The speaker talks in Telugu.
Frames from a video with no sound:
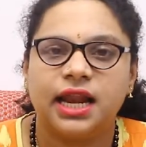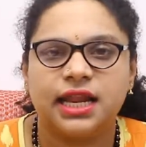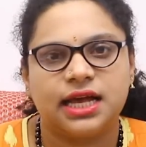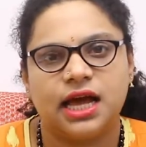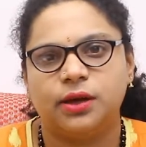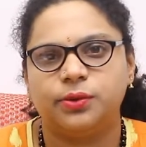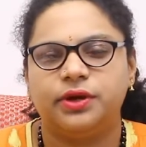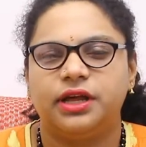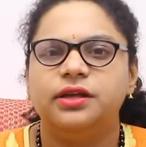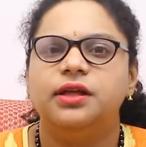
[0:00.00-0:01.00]
అలా
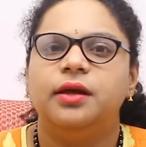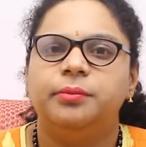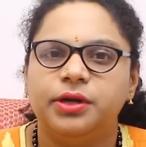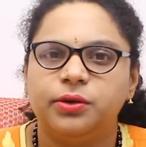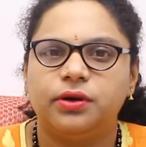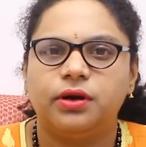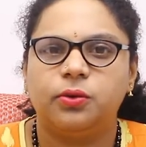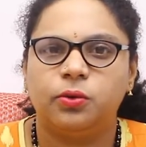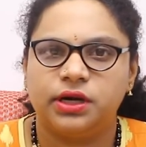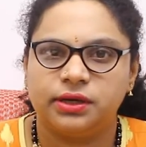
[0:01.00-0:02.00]
కాకుండా మీరు
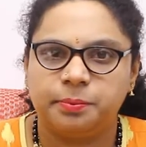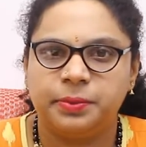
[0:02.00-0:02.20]
ఒక